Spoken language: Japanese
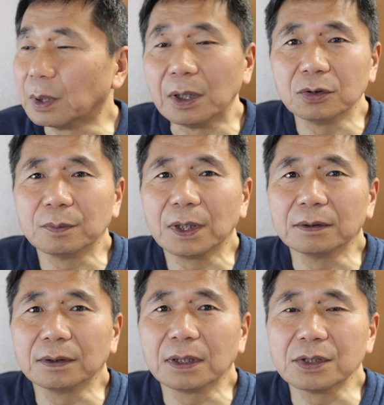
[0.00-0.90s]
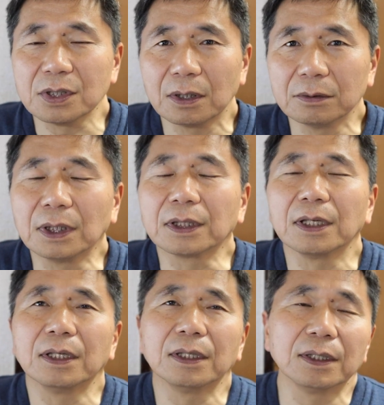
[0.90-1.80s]
まあ、レフ板が違うだ
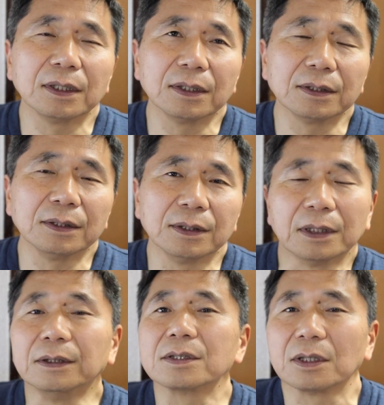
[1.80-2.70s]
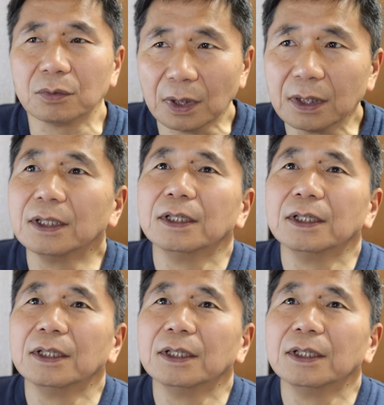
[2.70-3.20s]
けなんですけどね